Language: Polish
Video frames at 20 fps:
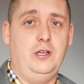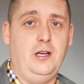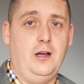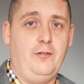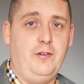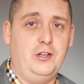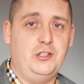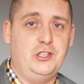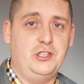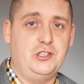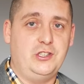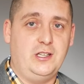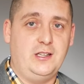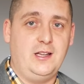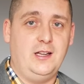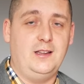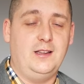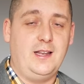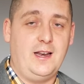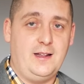I ja wierzę, że
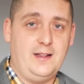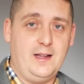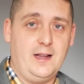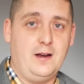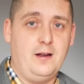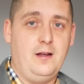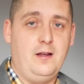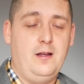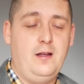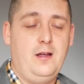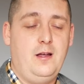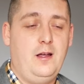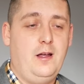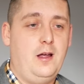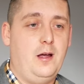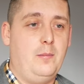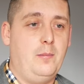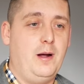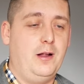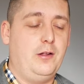ten trener
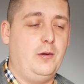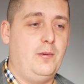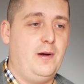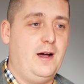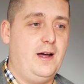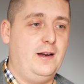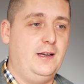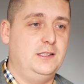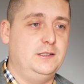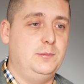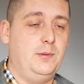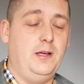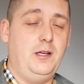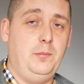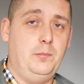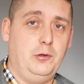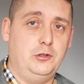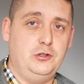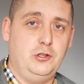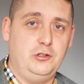ma tą charyzmę i
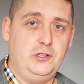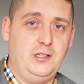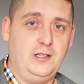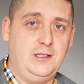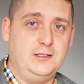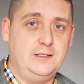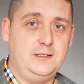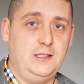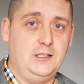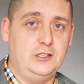pociągnie nas